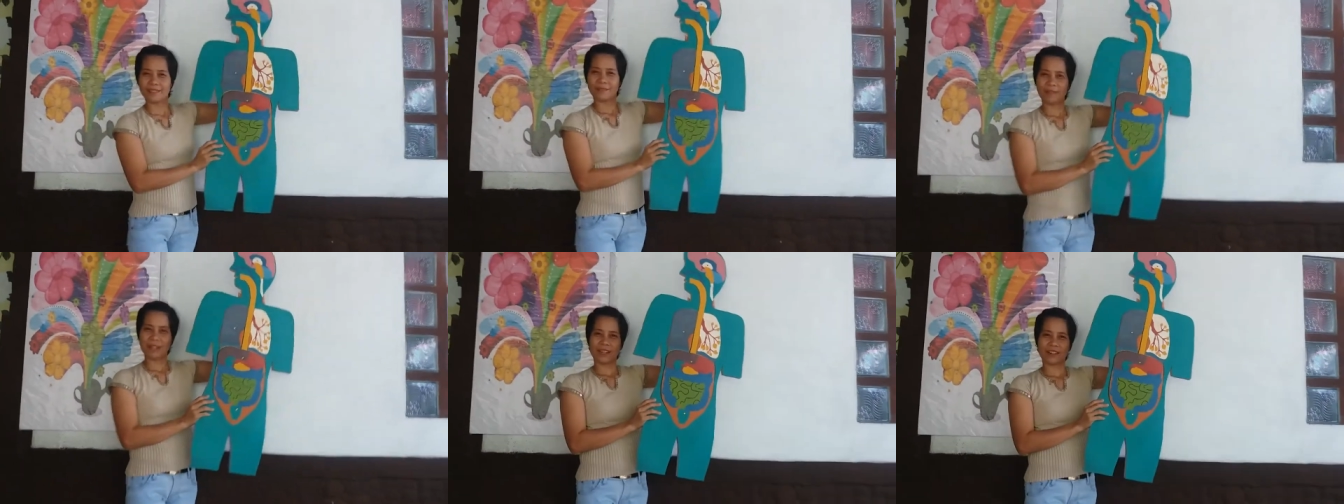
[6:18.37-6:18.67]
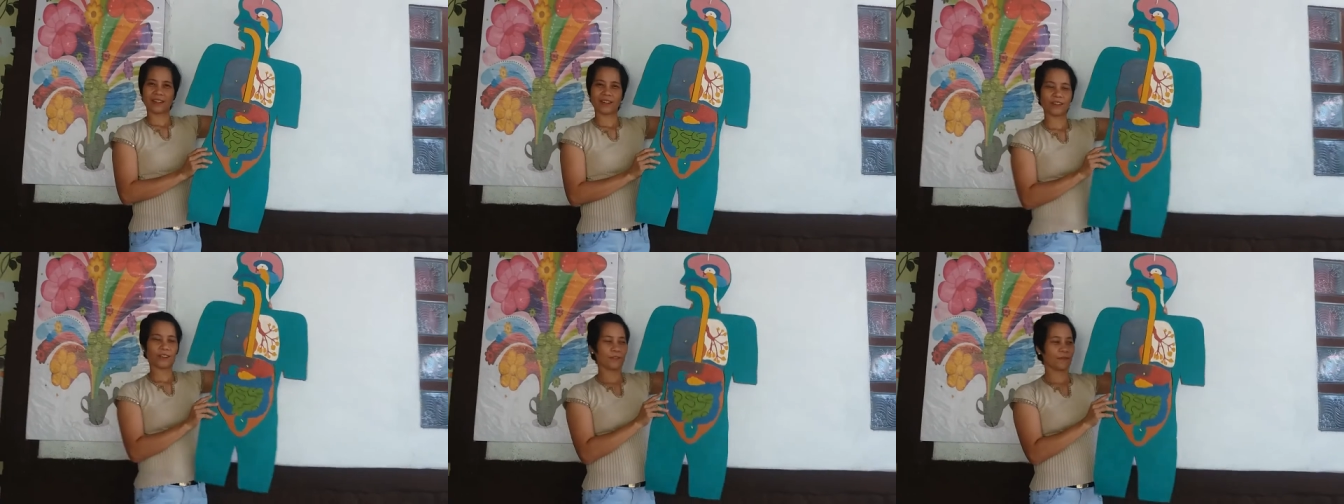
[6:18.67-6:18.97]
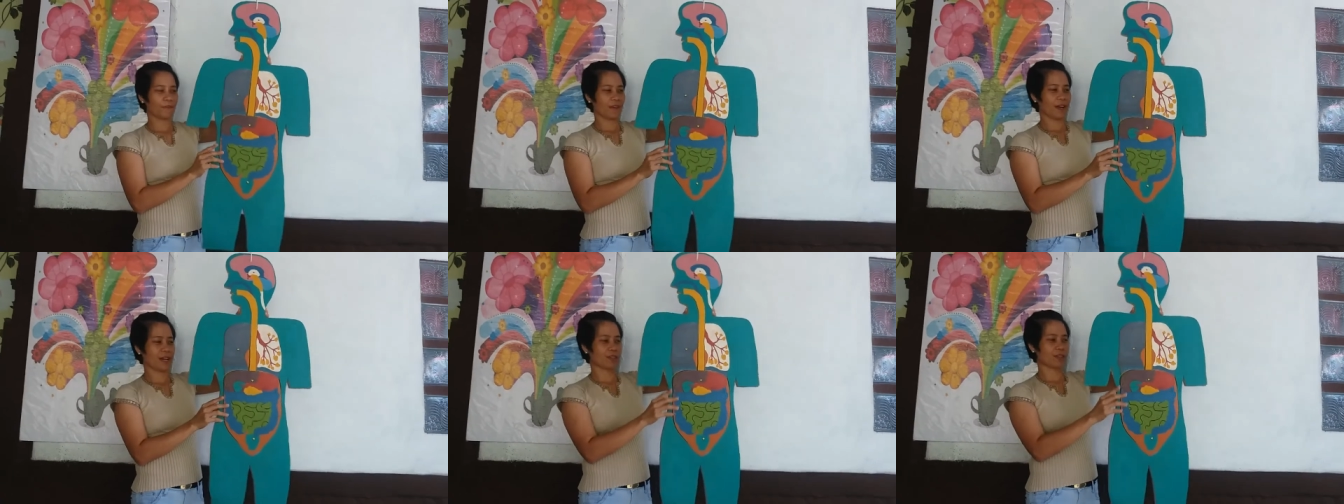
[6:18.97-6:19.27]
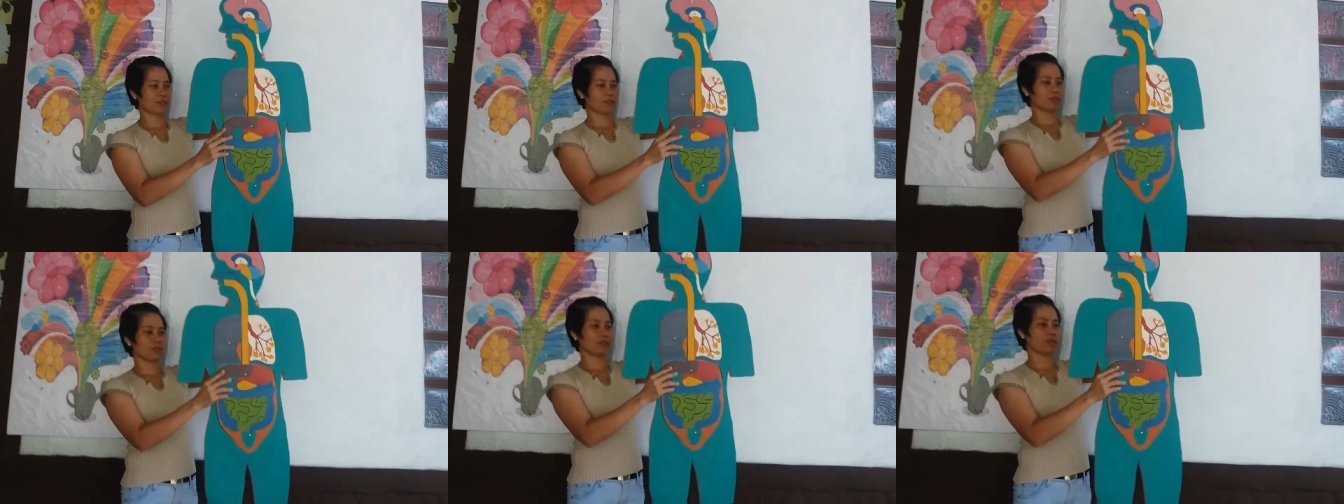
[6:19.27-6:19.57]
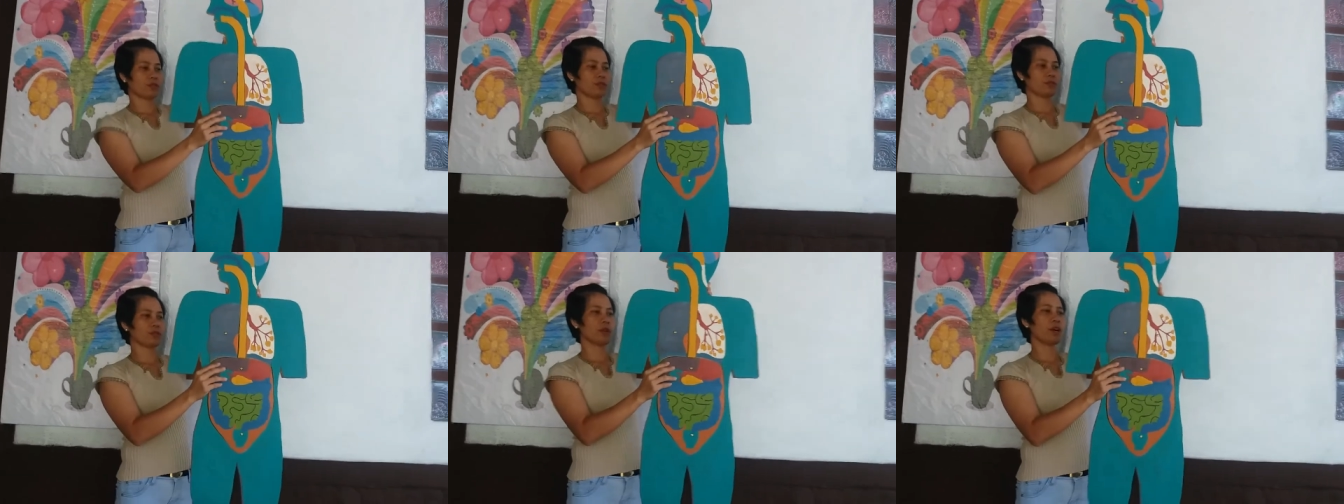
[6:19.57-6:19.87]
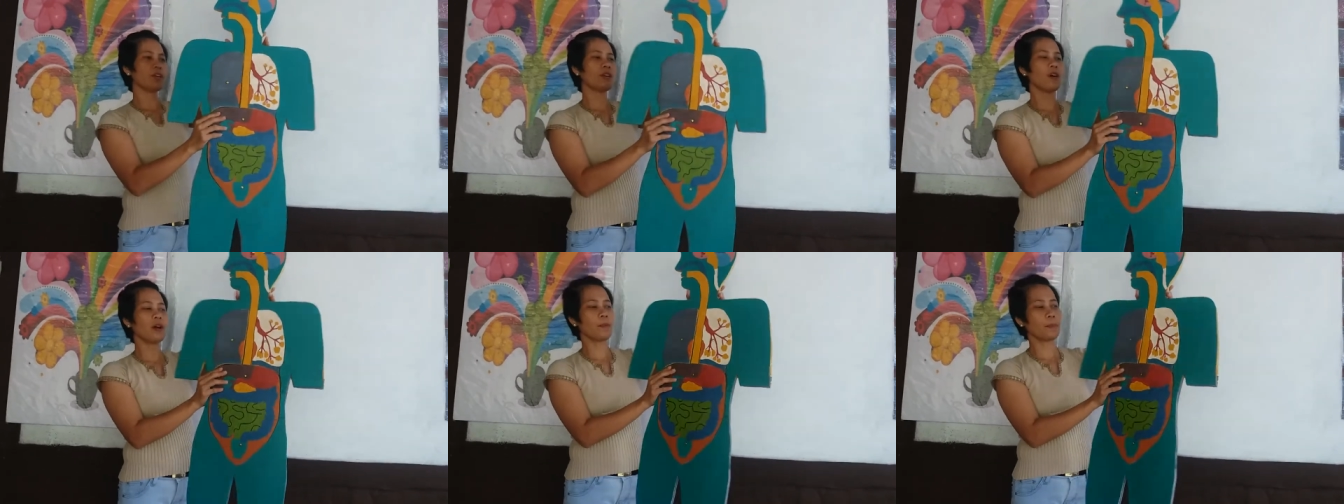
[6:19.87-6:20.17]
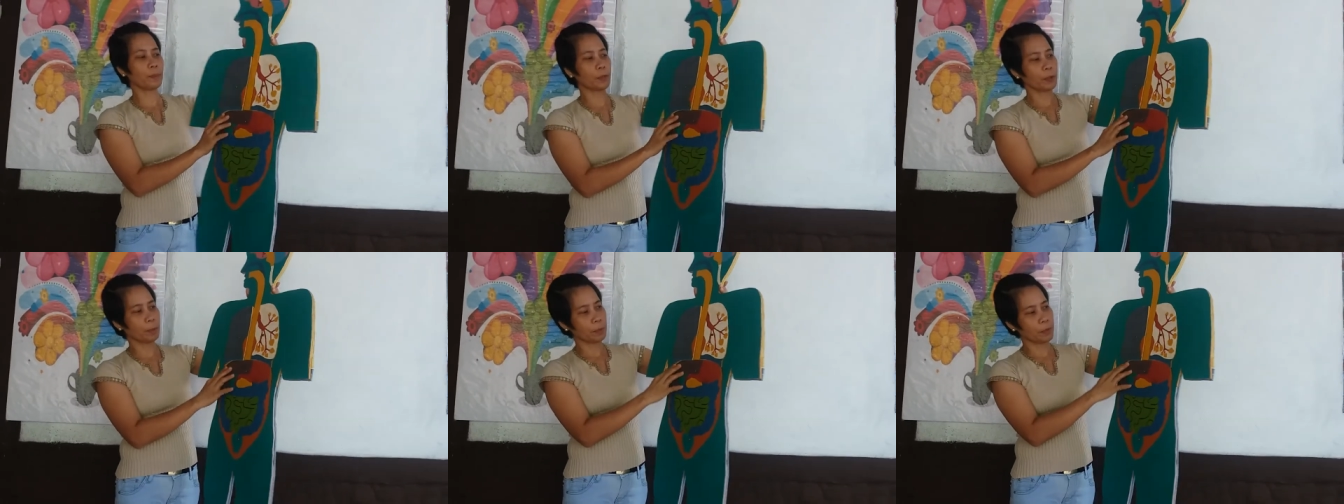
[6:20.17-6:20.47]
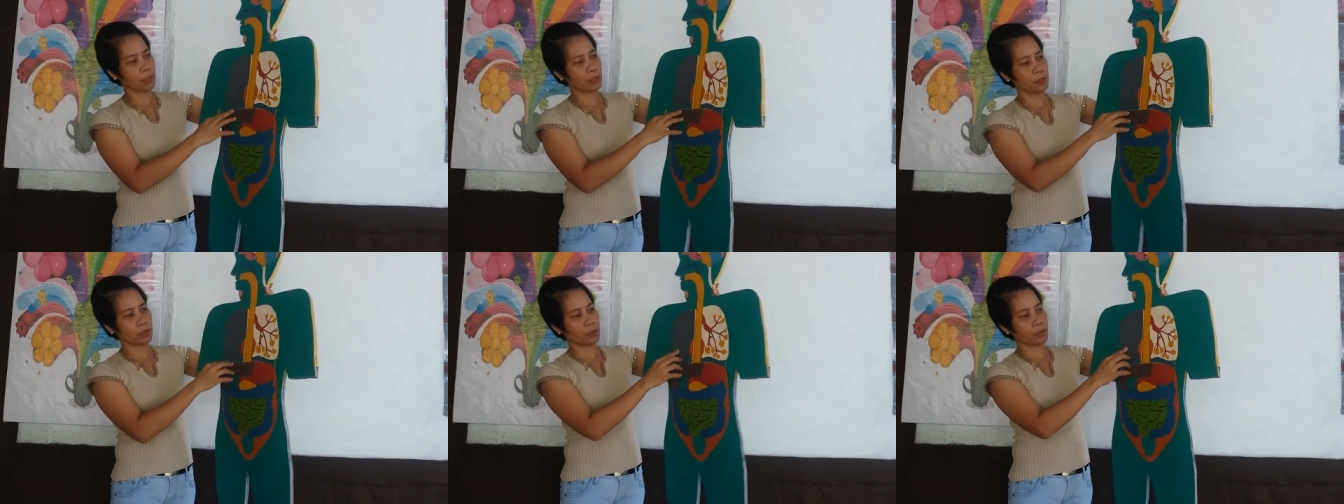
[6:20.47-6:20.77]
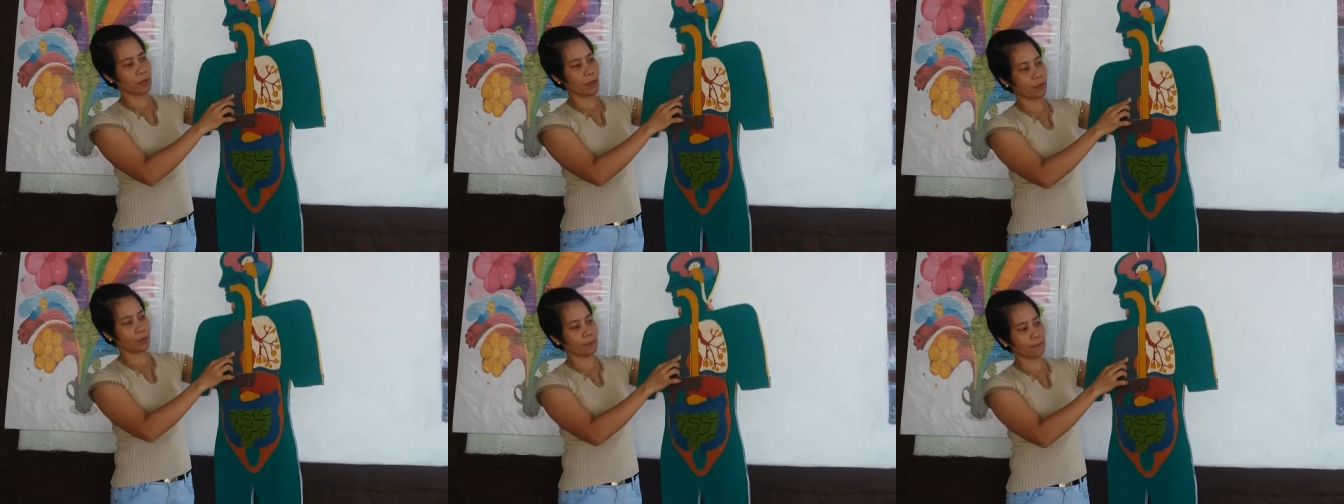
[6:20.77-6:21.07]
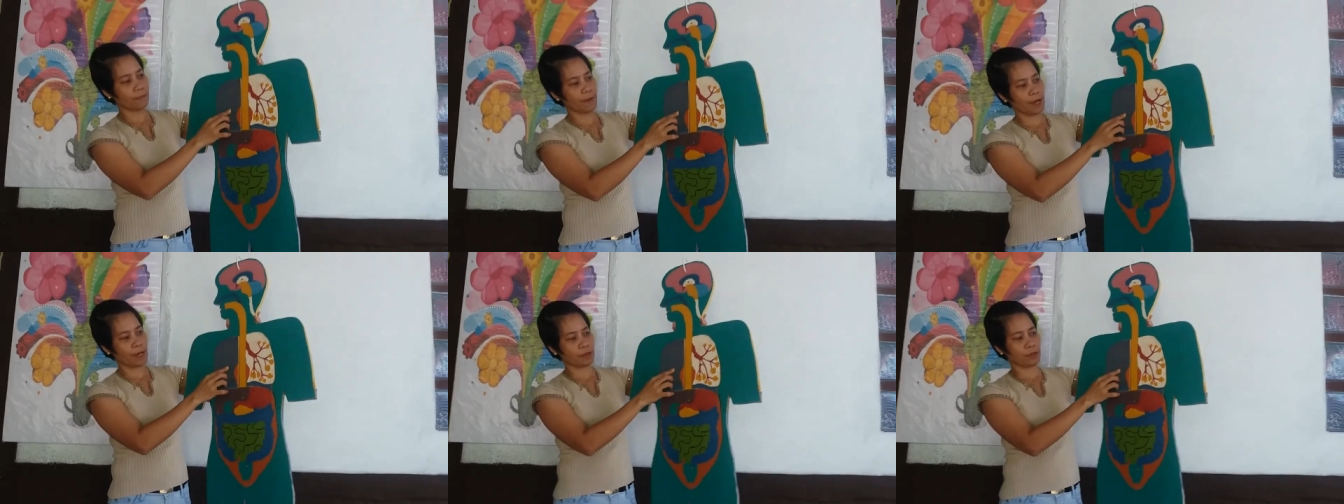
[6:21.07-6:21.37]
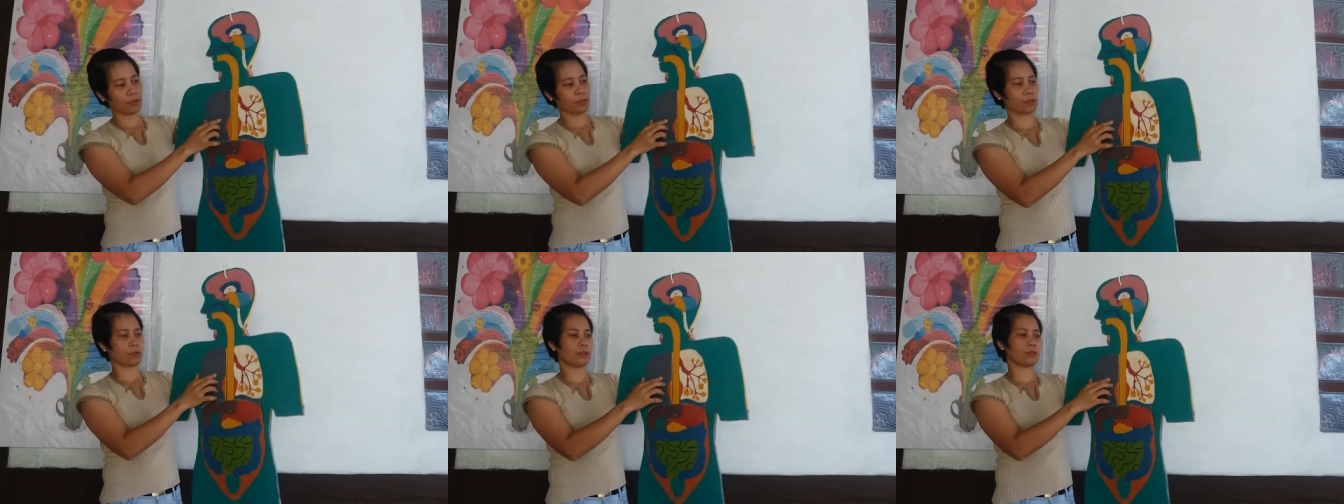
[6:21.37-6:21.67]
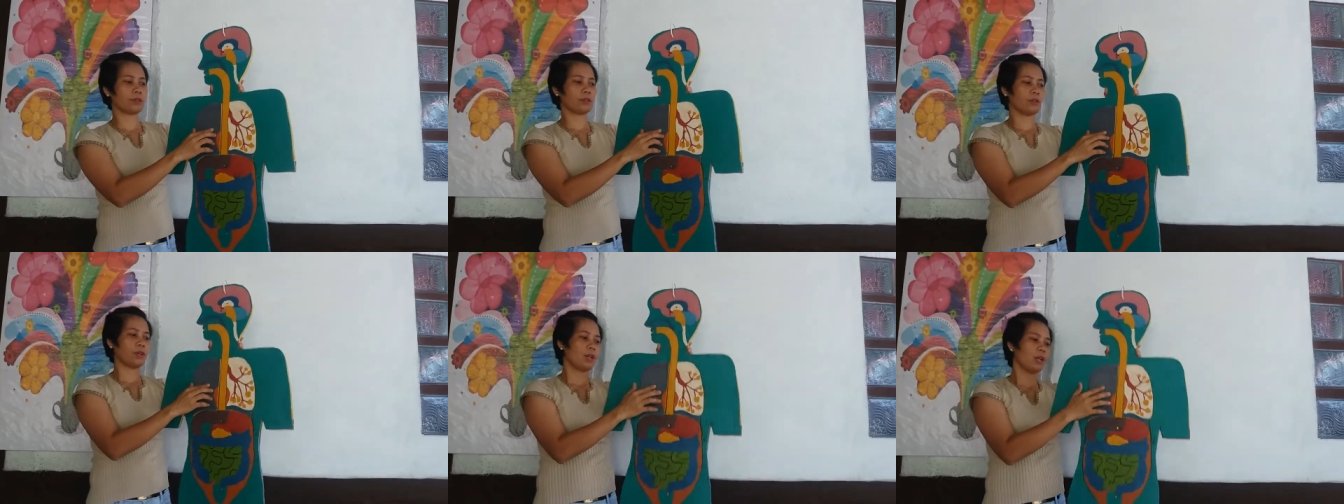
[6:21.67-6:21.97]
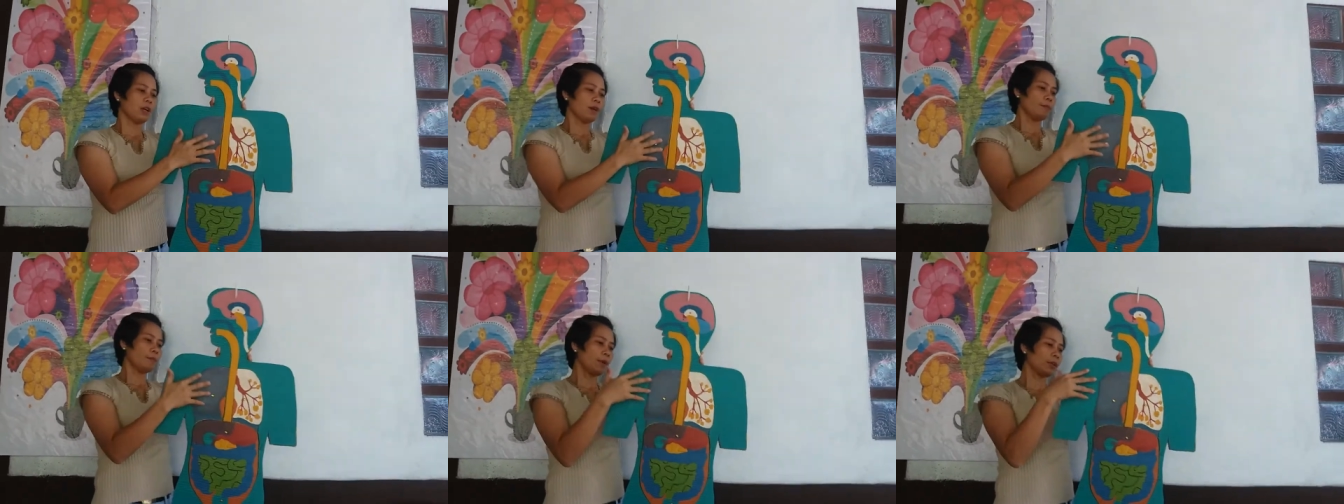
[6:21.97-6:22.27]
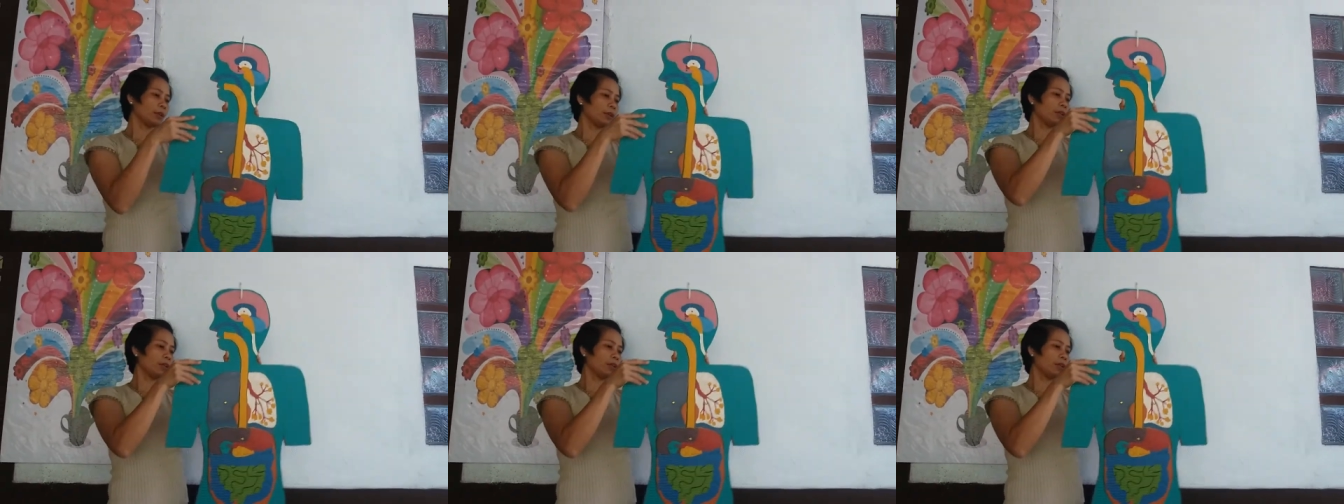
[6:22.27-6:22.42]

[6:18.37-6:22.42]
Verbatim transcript: May round fastener. So, ano ang purpose ng round fastener? Pag